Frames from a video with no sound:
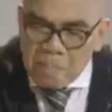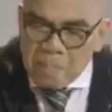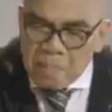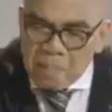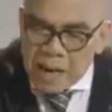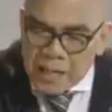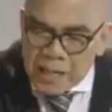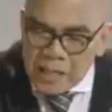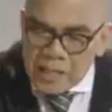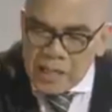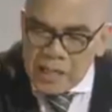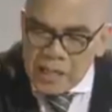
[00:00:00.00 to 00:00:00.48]

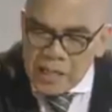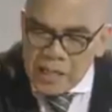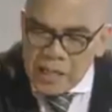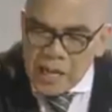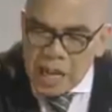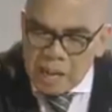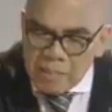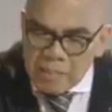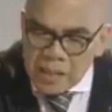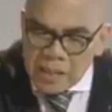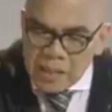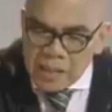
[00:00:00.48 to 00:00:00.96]
bakit hindi
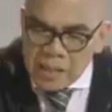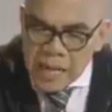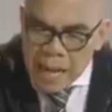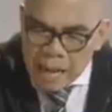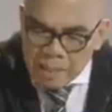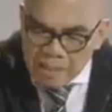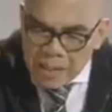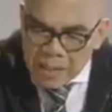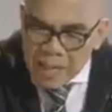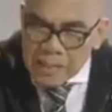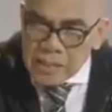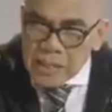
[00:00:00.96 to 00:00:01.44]
namin
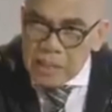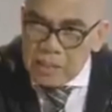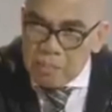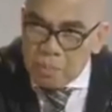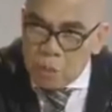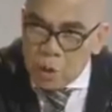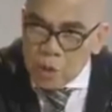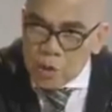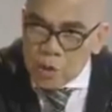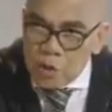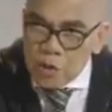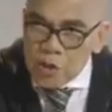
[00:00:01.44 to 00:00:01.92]
dapat
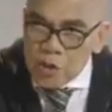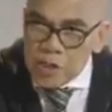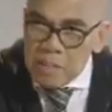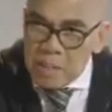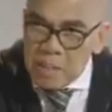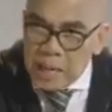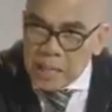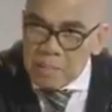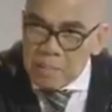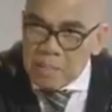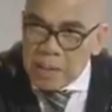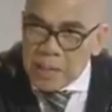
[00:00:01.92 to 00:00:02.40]
iboto si
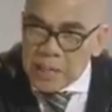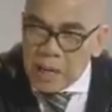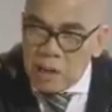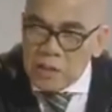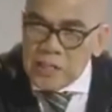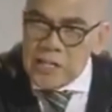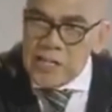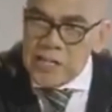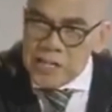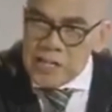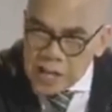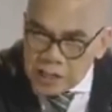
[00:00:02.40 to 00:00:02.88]
Manny
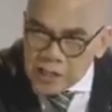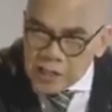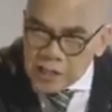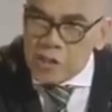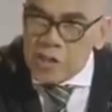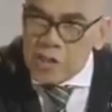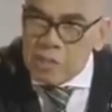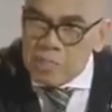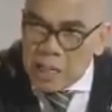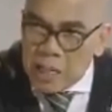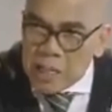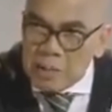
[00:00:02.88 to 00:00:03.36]
Pacquiao, si
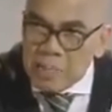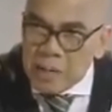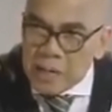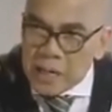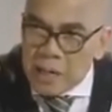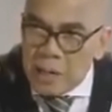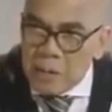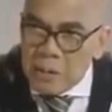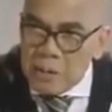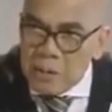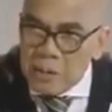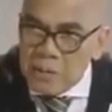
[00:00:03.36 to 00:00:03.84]
Senator Manny
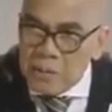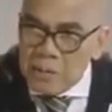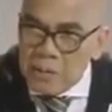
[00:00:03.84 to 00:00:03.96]
Pacquiao?